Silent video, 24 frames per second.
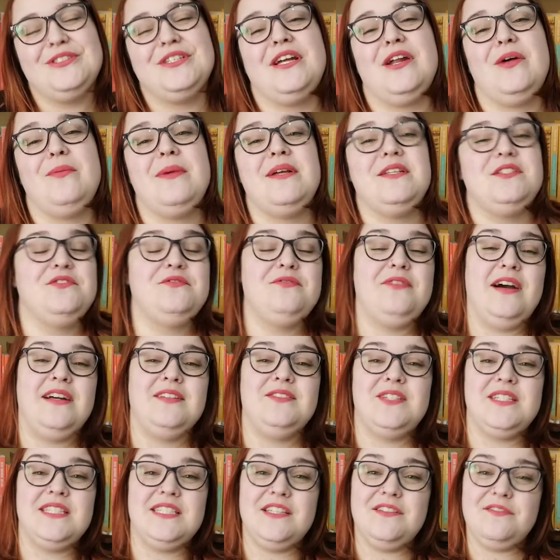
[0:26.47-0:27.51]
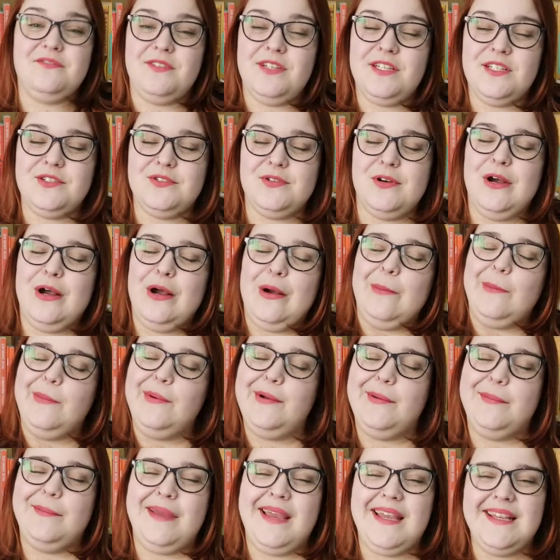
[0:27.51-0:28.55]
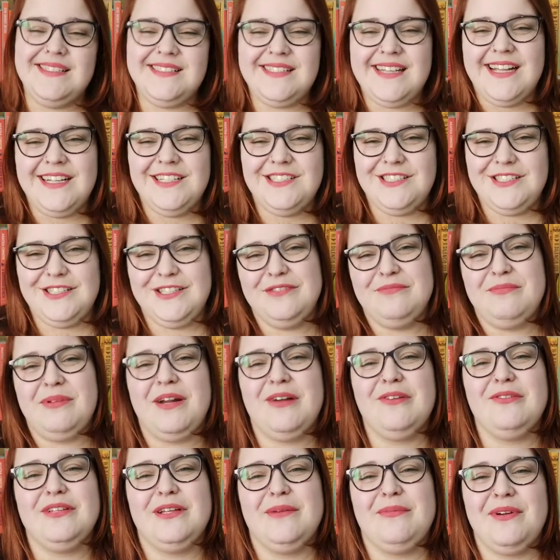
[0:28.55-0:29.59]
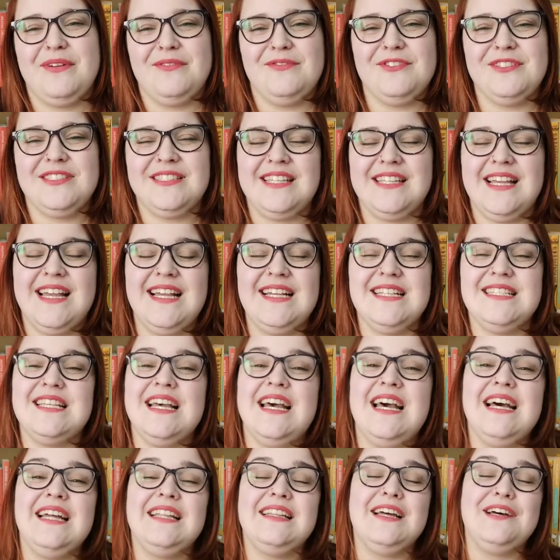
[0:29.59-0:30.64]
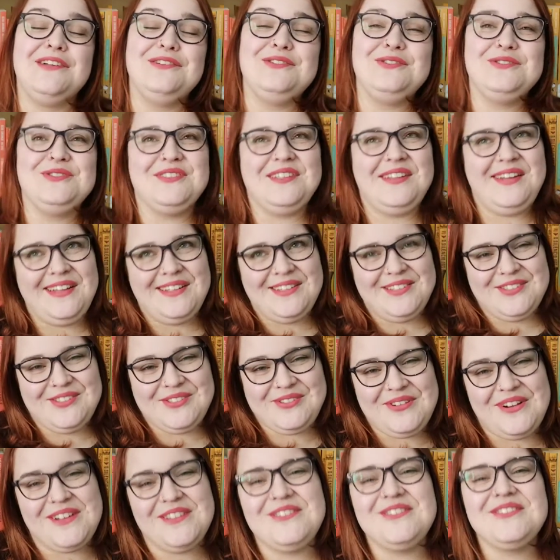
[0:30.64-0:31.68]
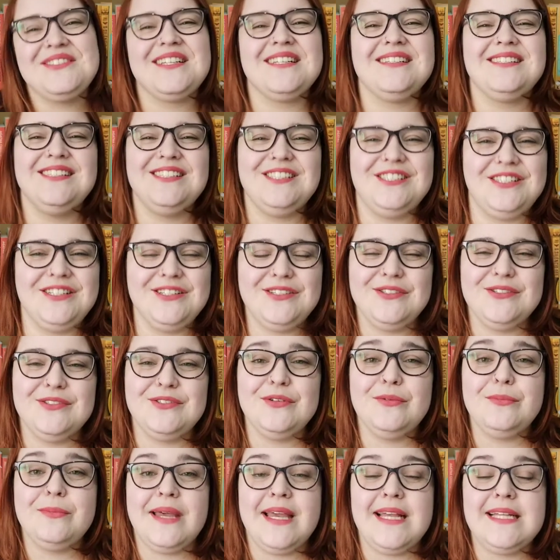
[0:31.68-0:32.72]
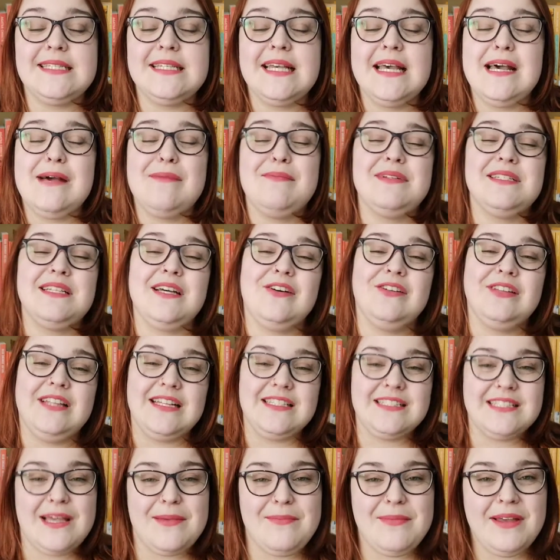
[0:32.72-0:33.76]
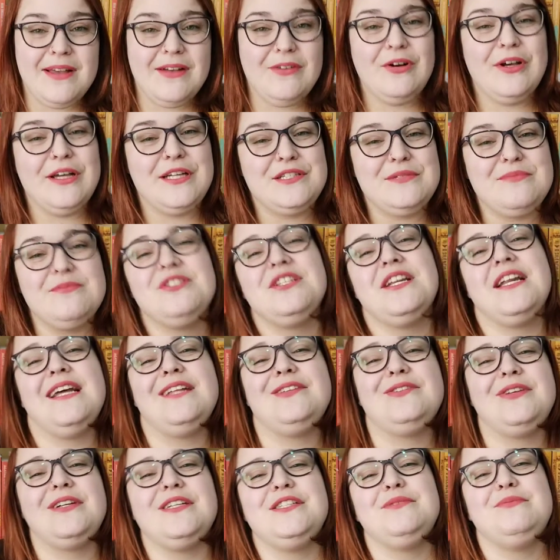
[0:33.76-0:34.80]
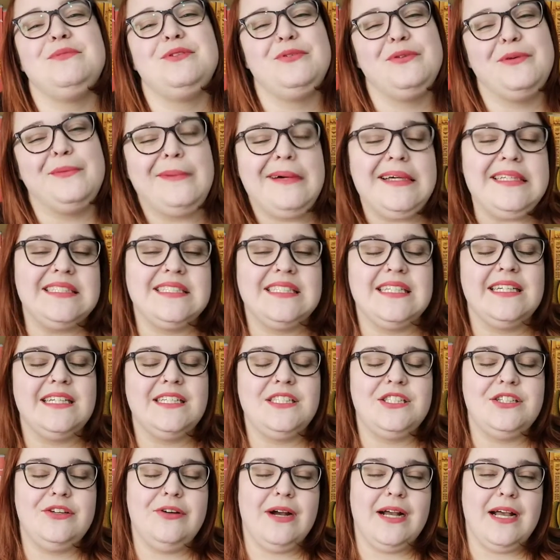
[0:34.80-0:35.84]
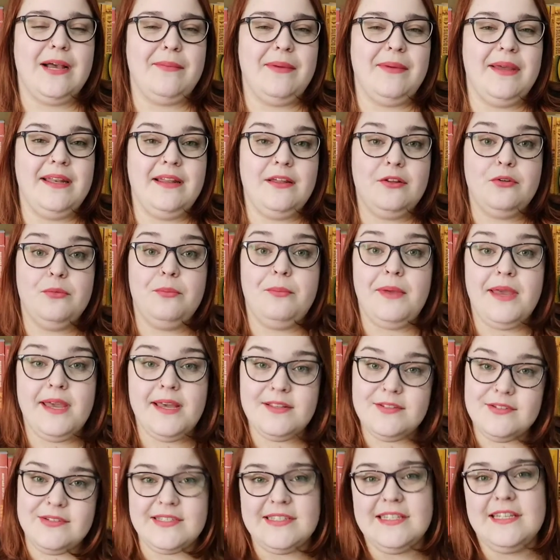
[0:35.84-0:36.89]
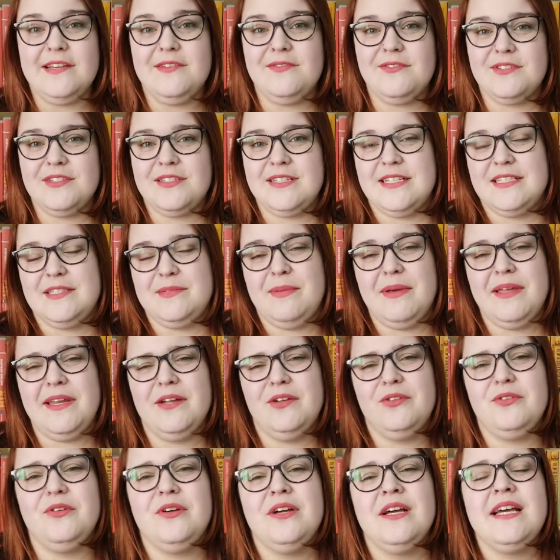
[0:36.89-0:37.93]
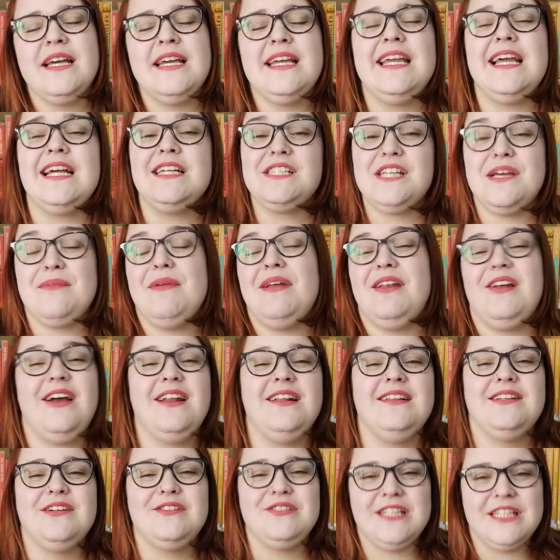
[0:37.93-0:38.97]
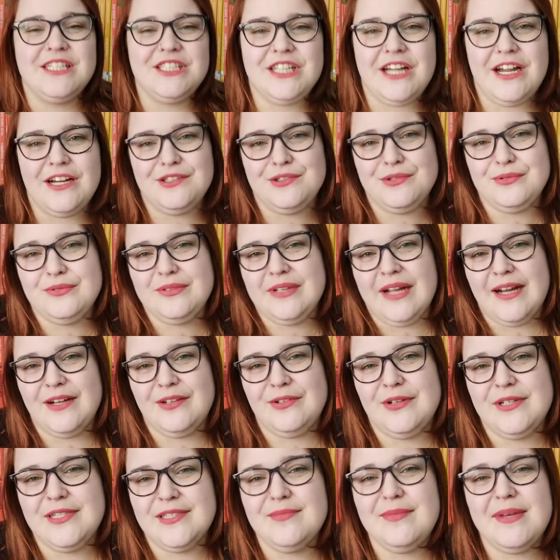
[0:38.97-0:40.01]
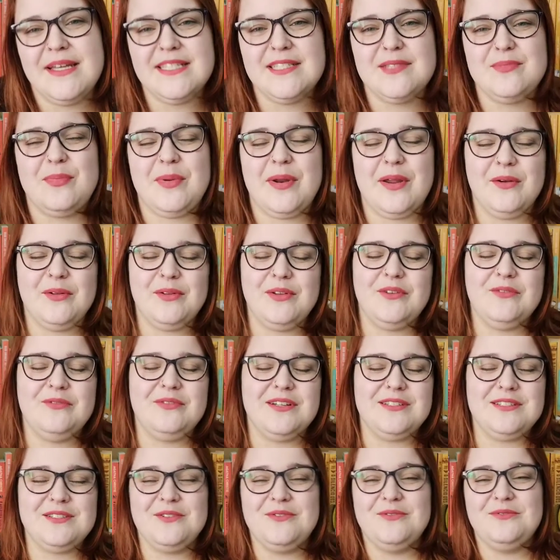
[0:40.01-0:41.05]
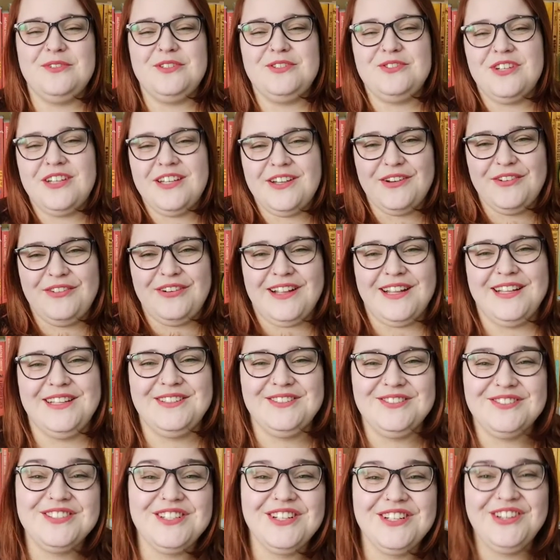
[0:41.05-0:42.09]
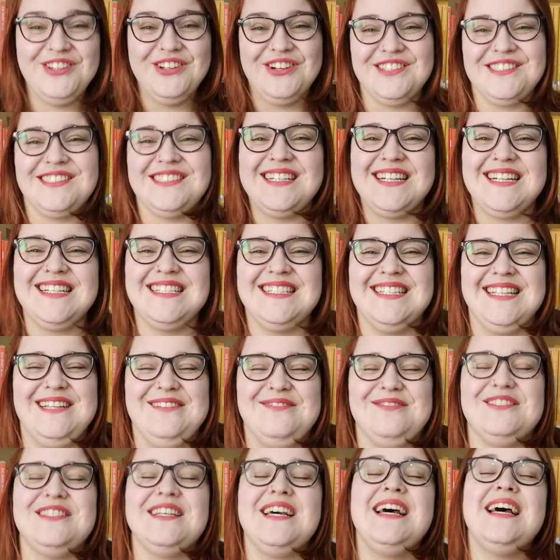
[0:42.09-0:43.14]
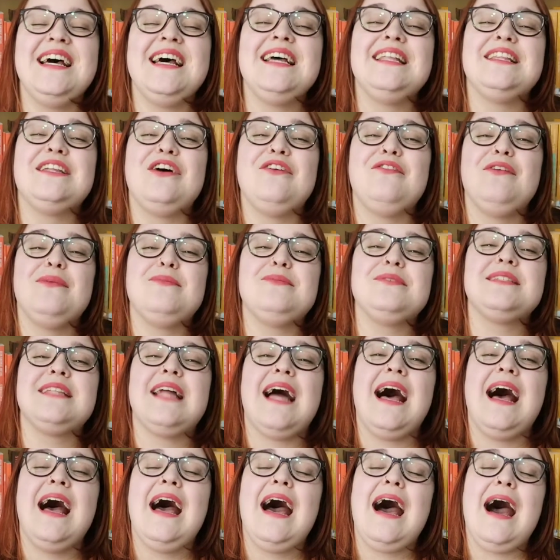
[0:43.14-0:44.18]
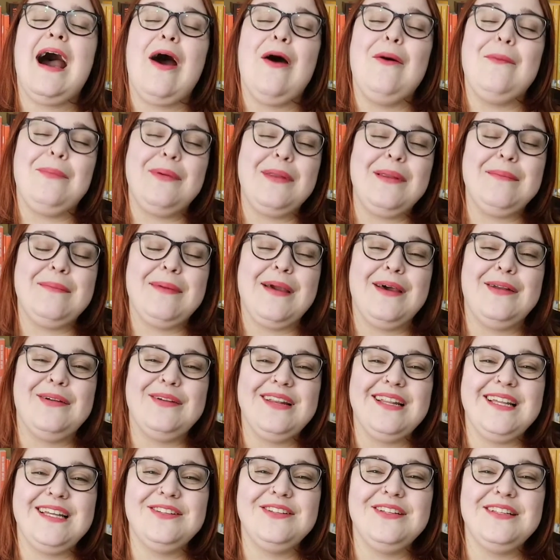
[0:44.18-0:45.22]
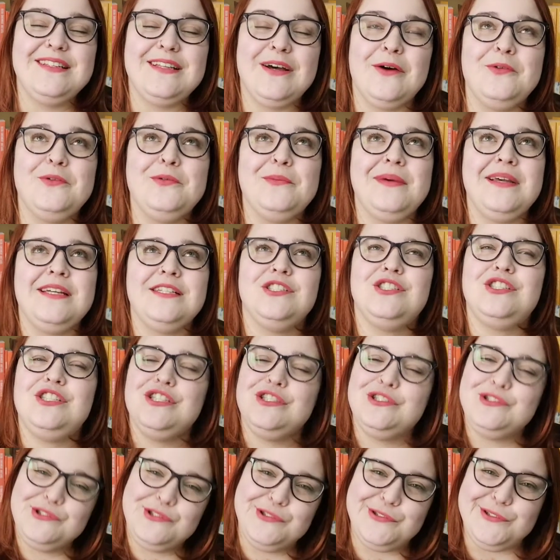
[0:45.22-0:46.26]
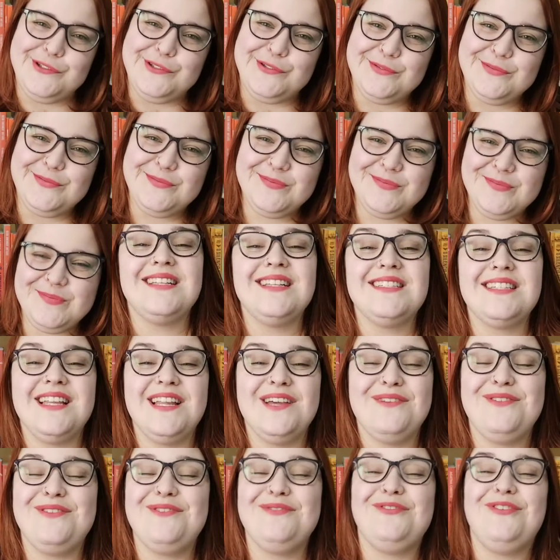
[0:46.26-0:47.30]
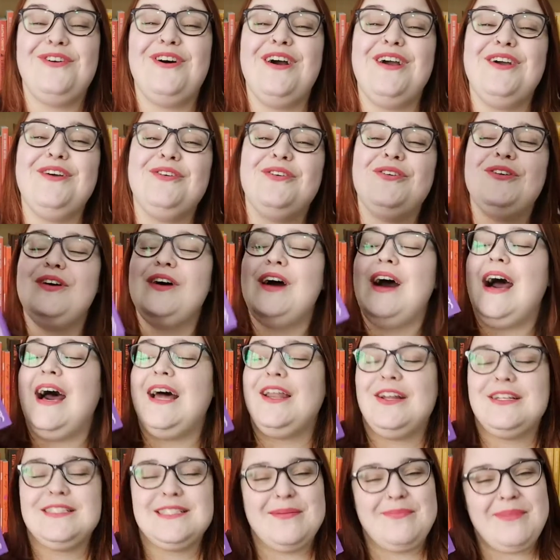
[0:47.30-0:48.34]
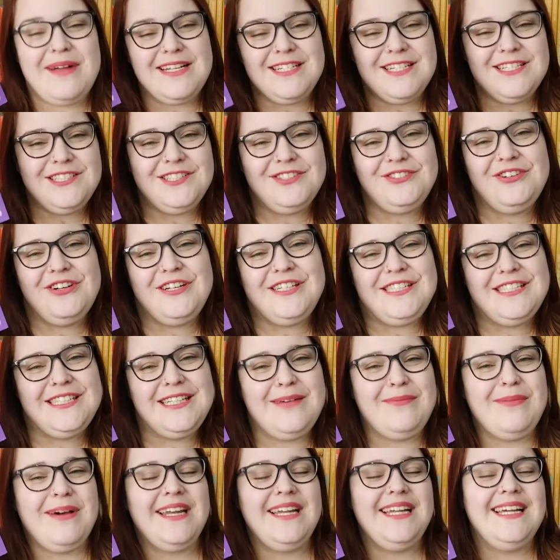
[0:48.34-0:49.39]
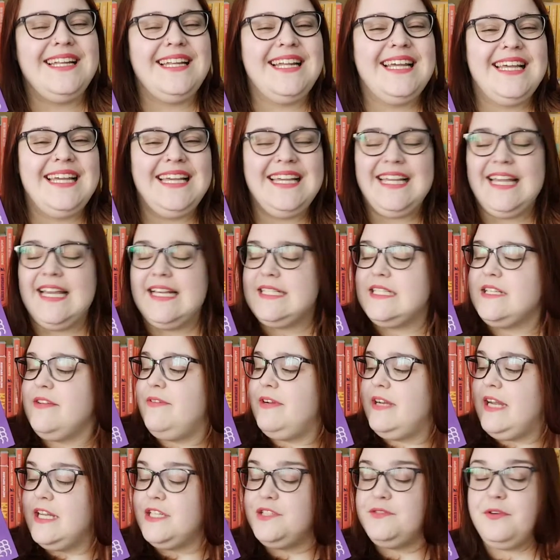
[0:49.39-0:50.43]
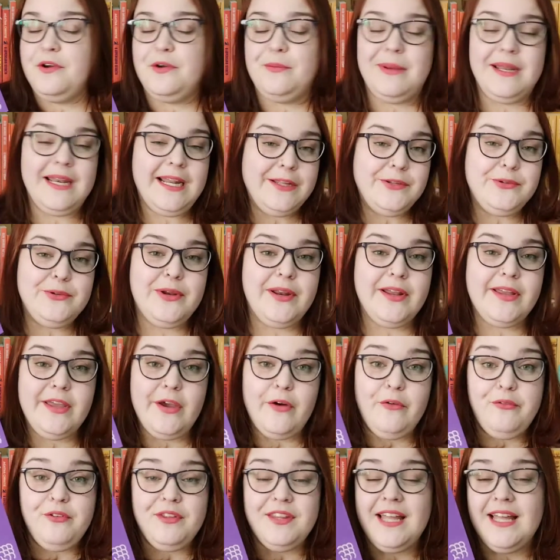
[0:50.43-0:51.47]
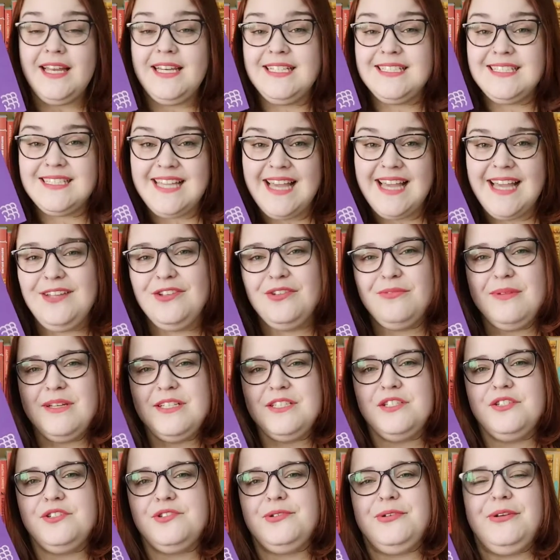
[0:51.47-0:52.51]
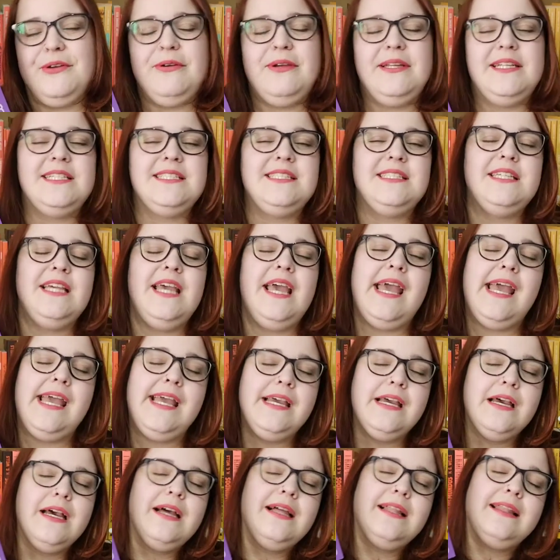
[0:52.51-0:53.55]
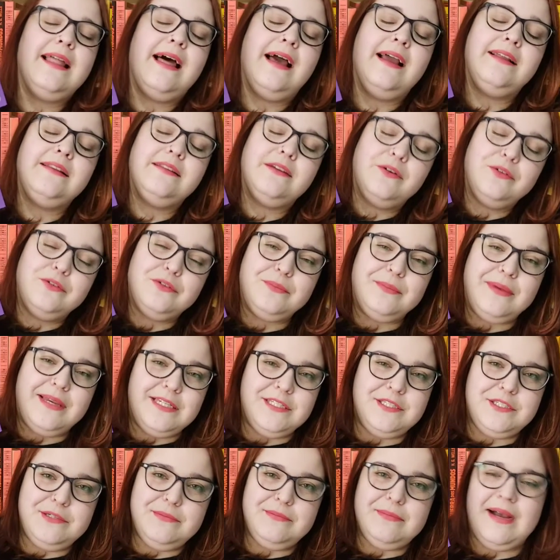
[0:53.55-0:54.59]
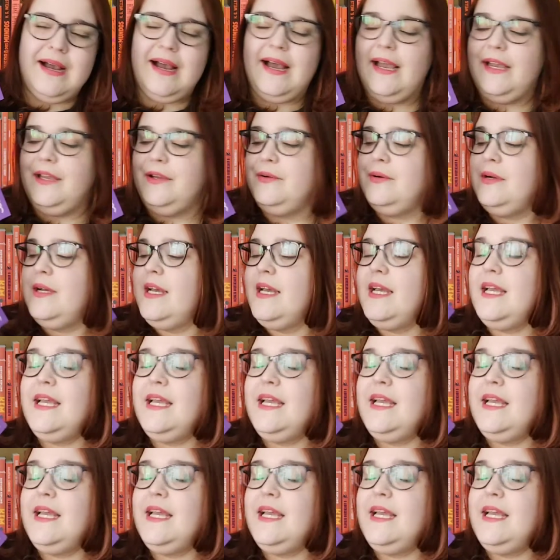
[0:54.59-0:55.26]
Geralmente eu faço esse vídeo por mês certinho para contar para vocês tanto os lidos quanto os assistidos do mês, mas acontece que meu ritmo de leitura diminuiu bastante, e eu acabei lendo menos livros nesse período e achei melhor então deixar juntar dois meses para eu não fazer um vídeo aí falando de dois, três livros. Então vamos lá ao primeiro lido então do mês de junho esse livro foi o A Nossa Parte de Noite, da Mariana Henriquez. Na verdade, foi uma leitura que eu finalizei no mês de junho, eu iniciei lá então no mês de maio.